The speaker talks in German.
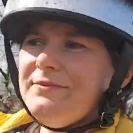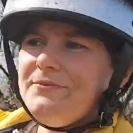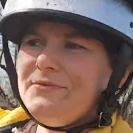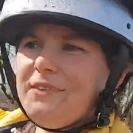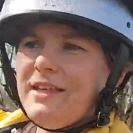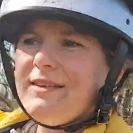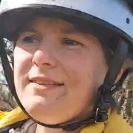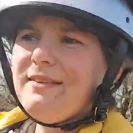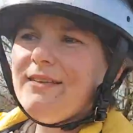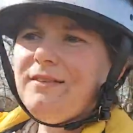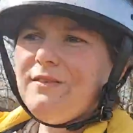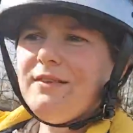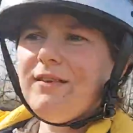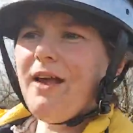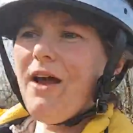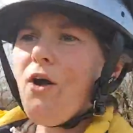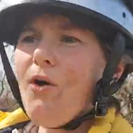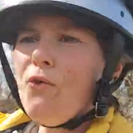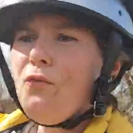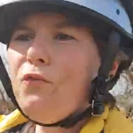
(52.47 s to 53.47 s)
Das
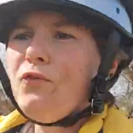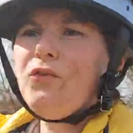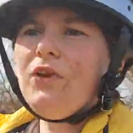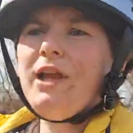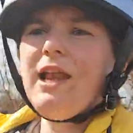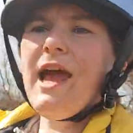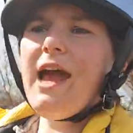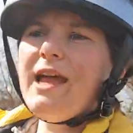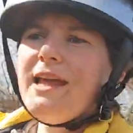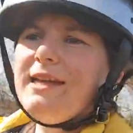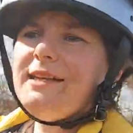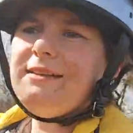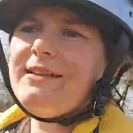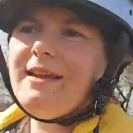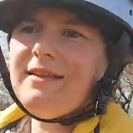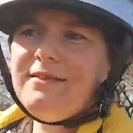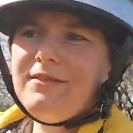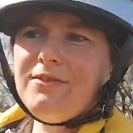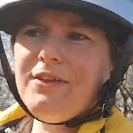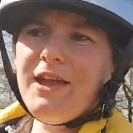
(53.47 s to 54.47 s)
ist auch vielleicht
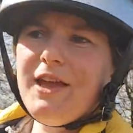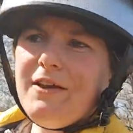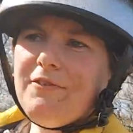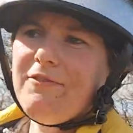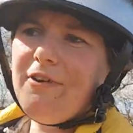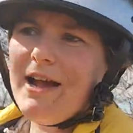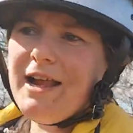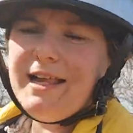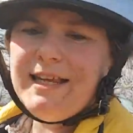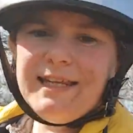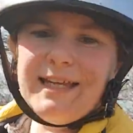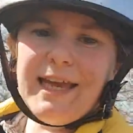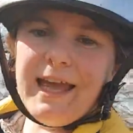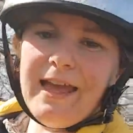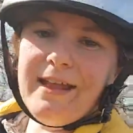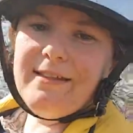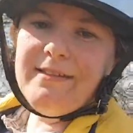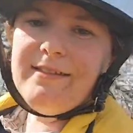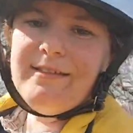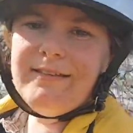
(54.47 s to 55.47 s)
deswegen, weil die
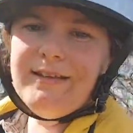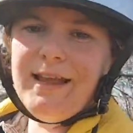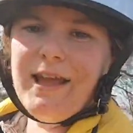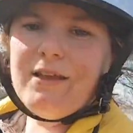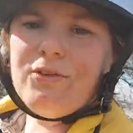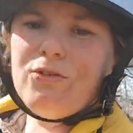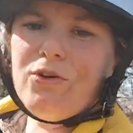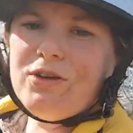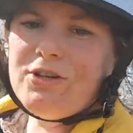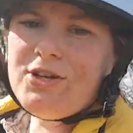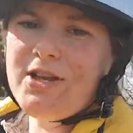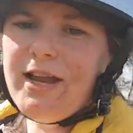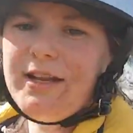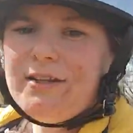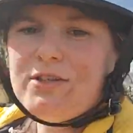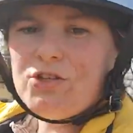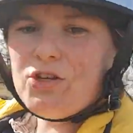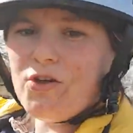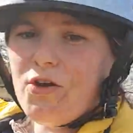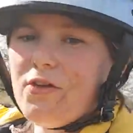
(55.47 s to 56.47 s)
Grenzen nach Deutschland
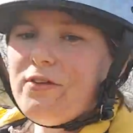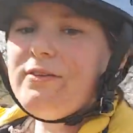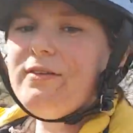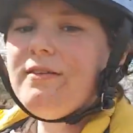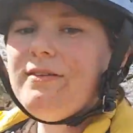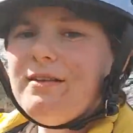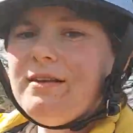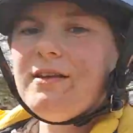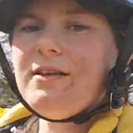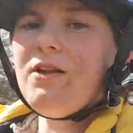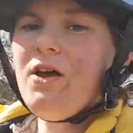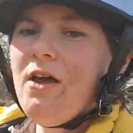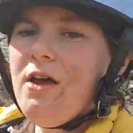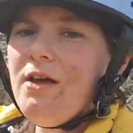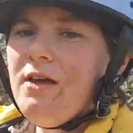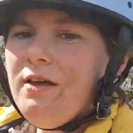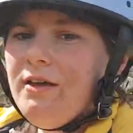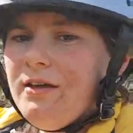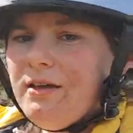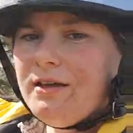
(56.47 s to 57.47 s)
geschlossen sind.
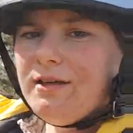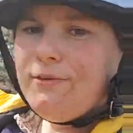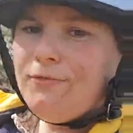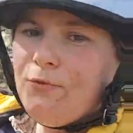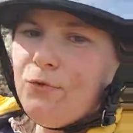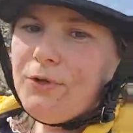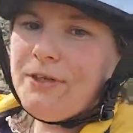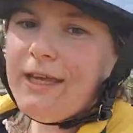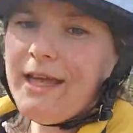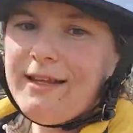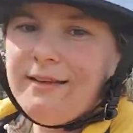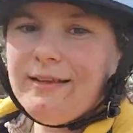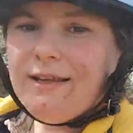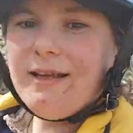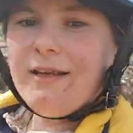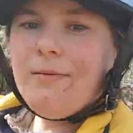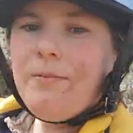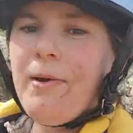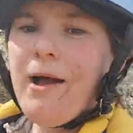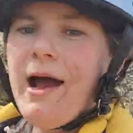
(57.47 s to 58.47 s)
Ich wohne ja in
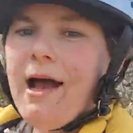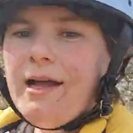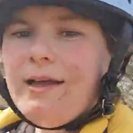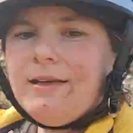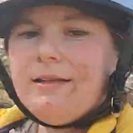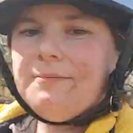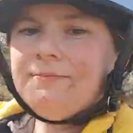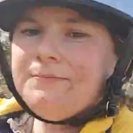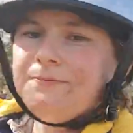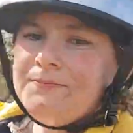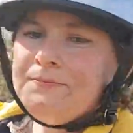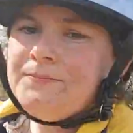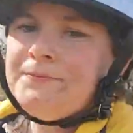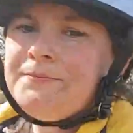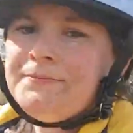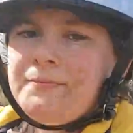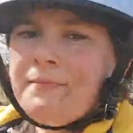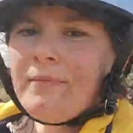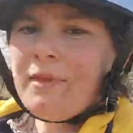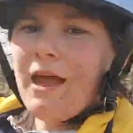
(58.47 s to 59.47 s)
Dänemark
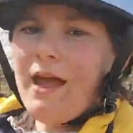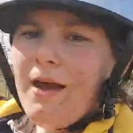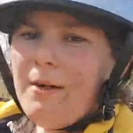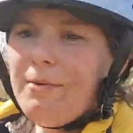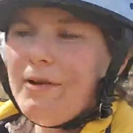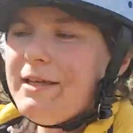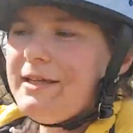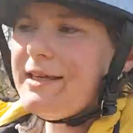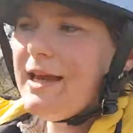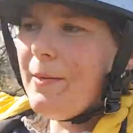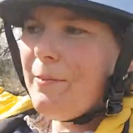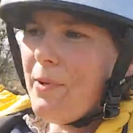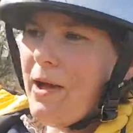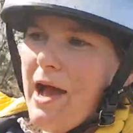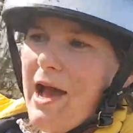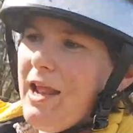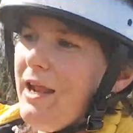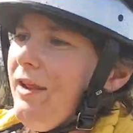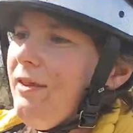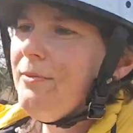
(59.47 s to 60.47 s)
aber ich habe
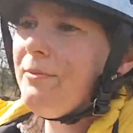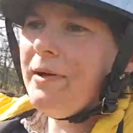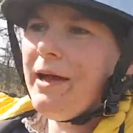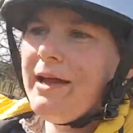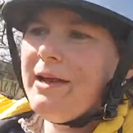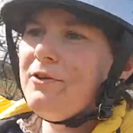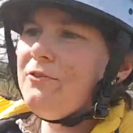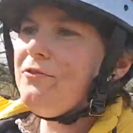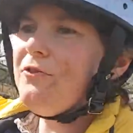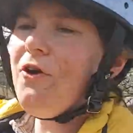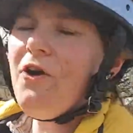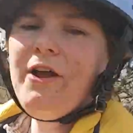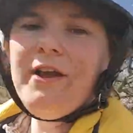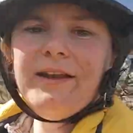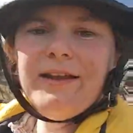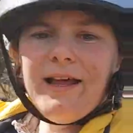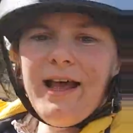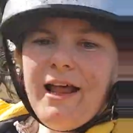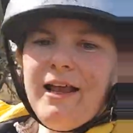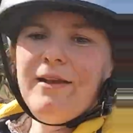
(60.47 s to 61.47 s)
alle meine
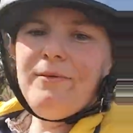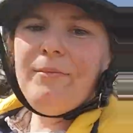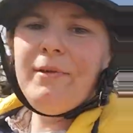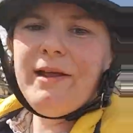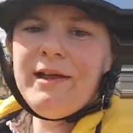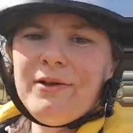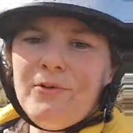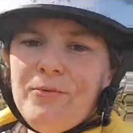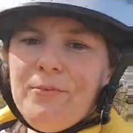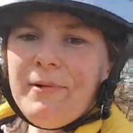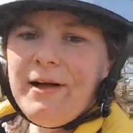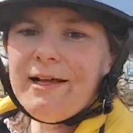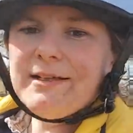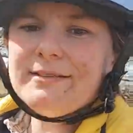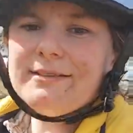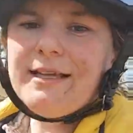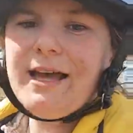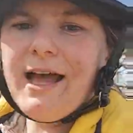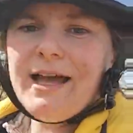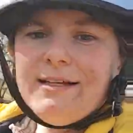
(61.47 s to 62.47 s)
Freunde, alle meine
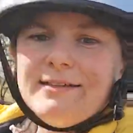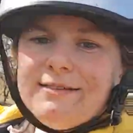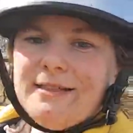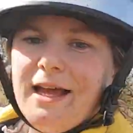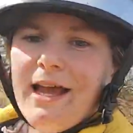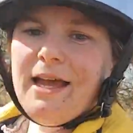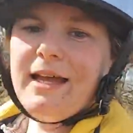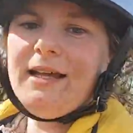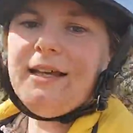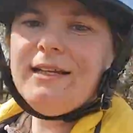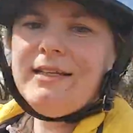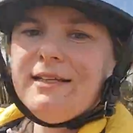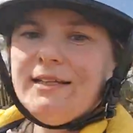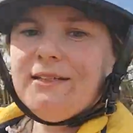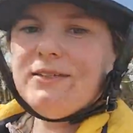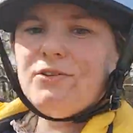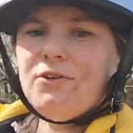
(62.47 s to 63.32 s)
Umgangskreise eigentlich in